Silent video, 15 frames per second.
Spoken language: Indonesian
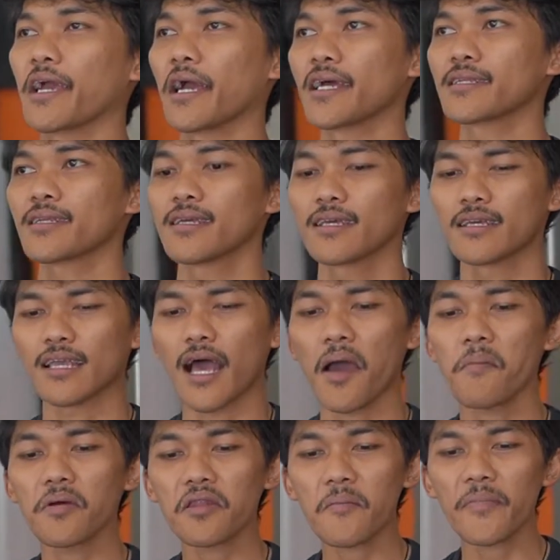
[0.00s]
ya kan
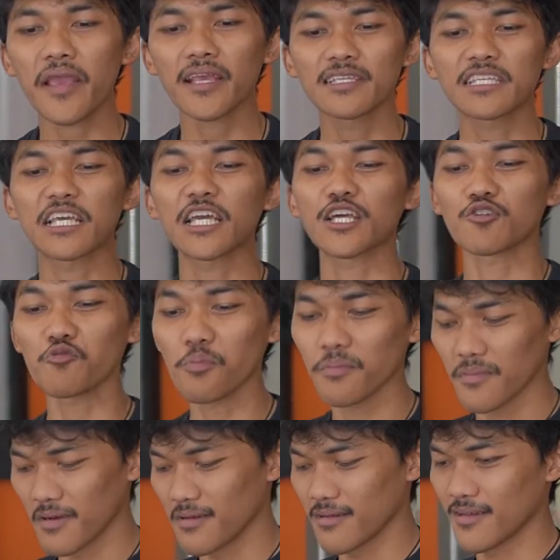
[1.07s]
apa namanya sirup
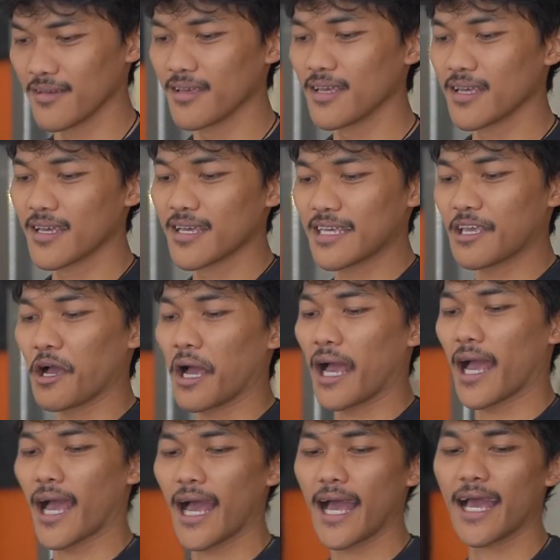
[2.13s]

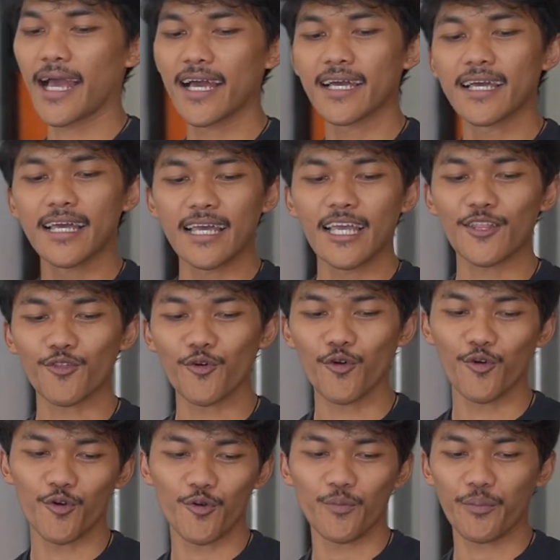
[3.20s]
ya
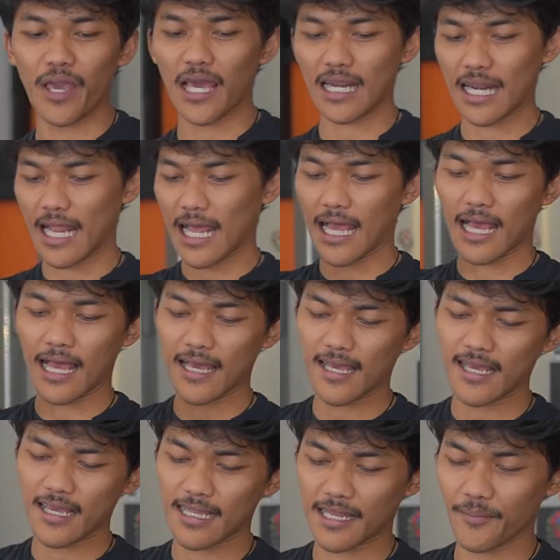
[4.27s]
itu biarlah
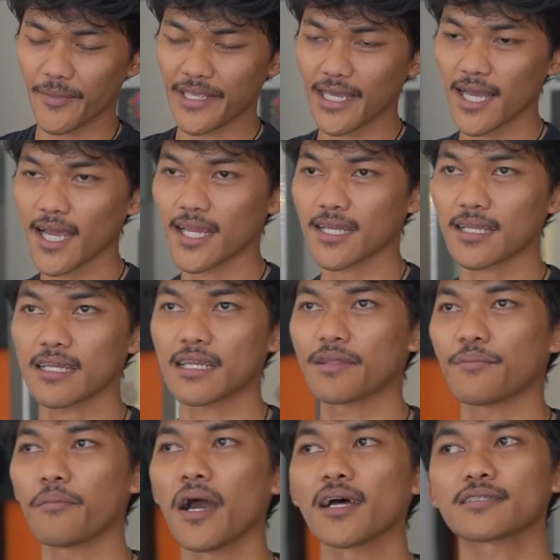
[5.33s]
namanya kan
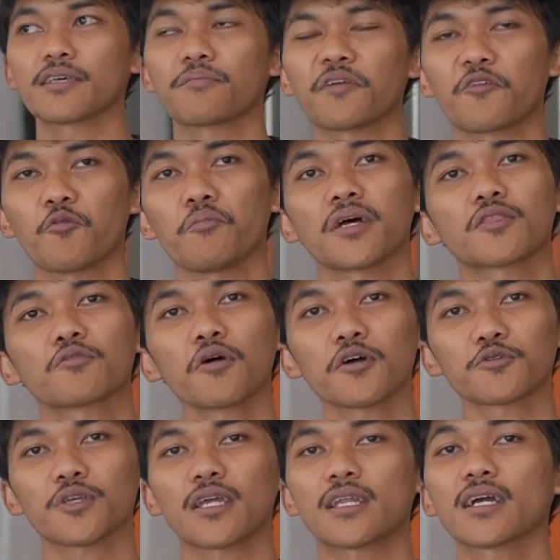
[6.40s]
di bahasa minuman tuh
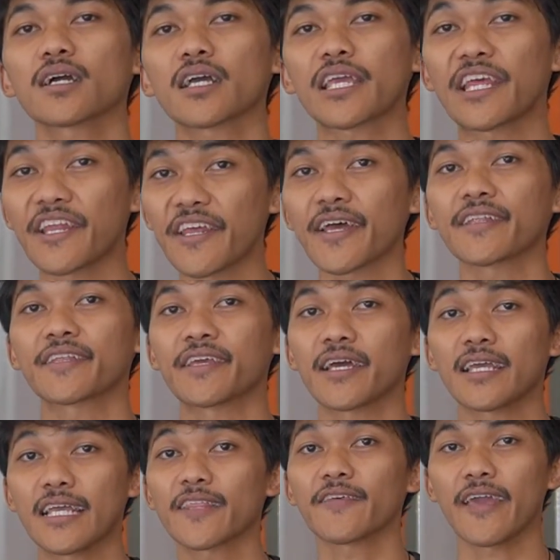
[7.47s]
harus ada kekiniannya
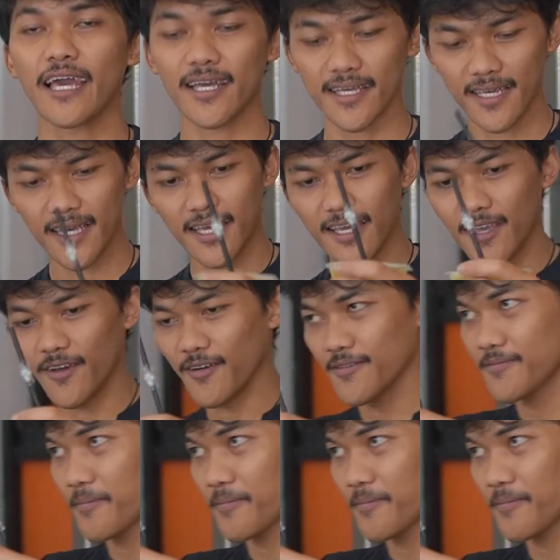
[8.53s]
gitu ya Yuk,